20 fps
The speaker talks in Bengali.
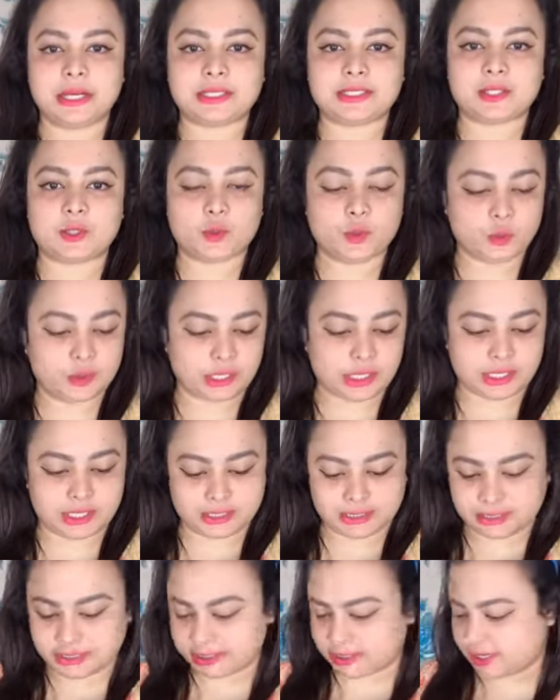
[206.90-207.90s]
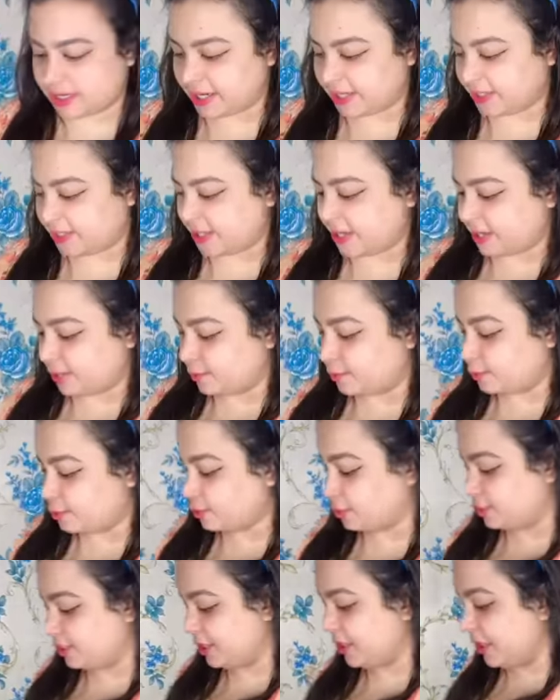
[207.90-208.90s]
আচ্ছা কোন কালার ড্রেসটা আগে দেখাবো
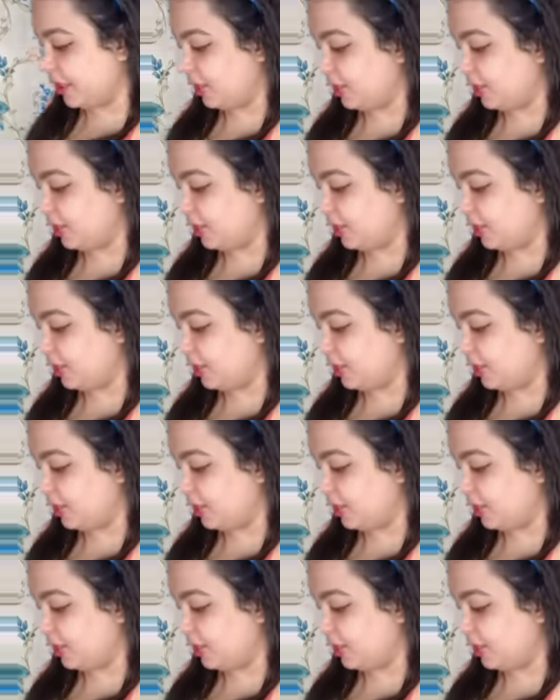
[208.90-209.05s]
যদি